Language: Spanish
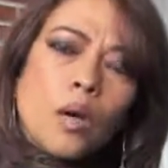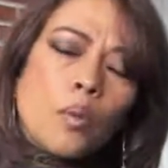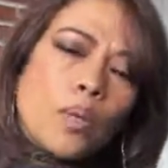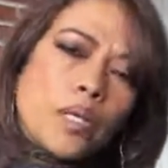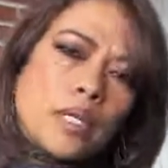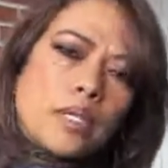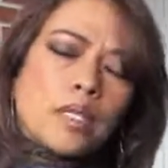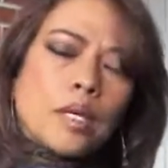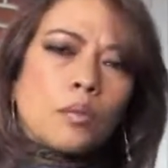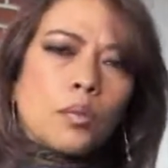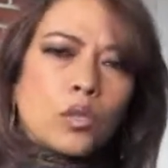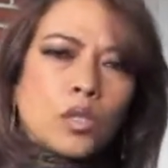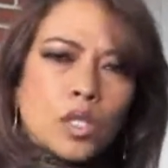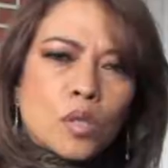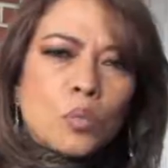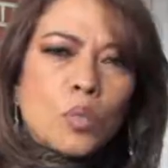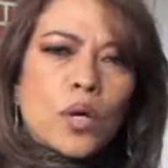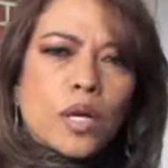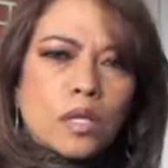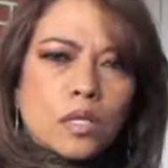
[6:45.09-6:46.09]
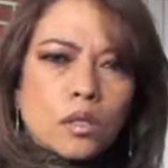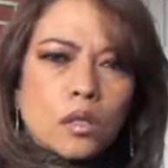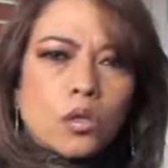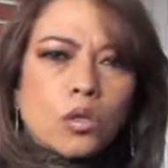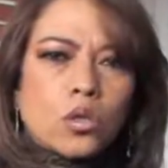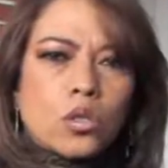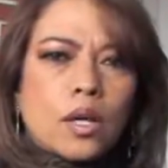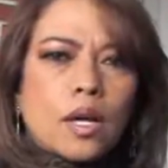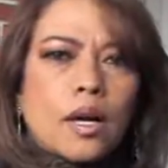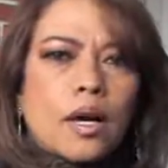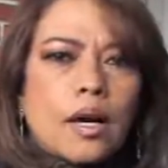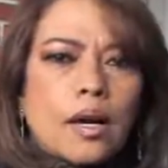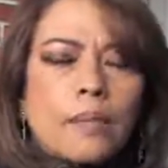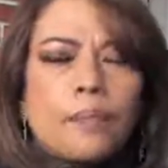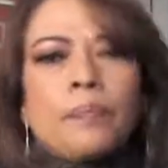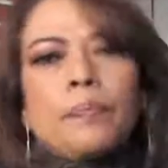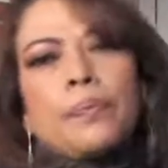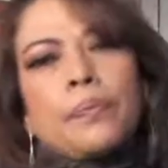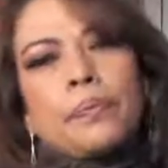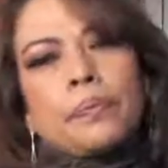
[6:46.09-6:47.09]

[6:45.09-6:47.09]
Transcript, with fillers: pues estamos dispuestos a